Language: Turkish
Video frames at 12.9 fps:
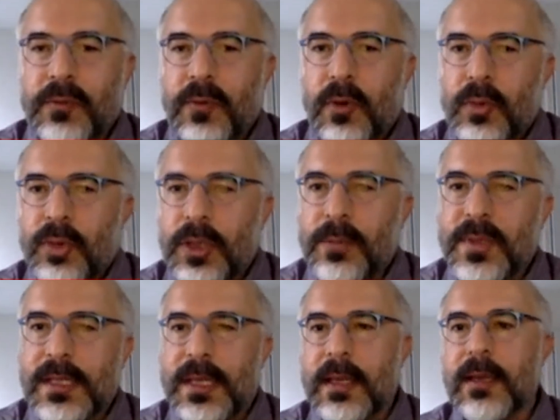formunda
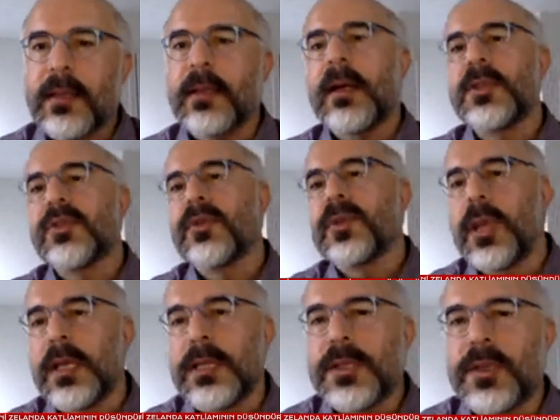bize daha
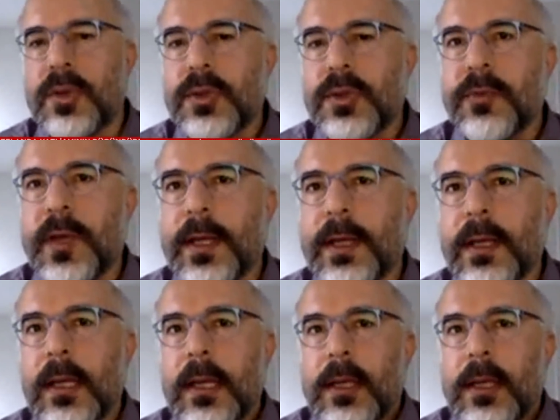çok yansıyor ve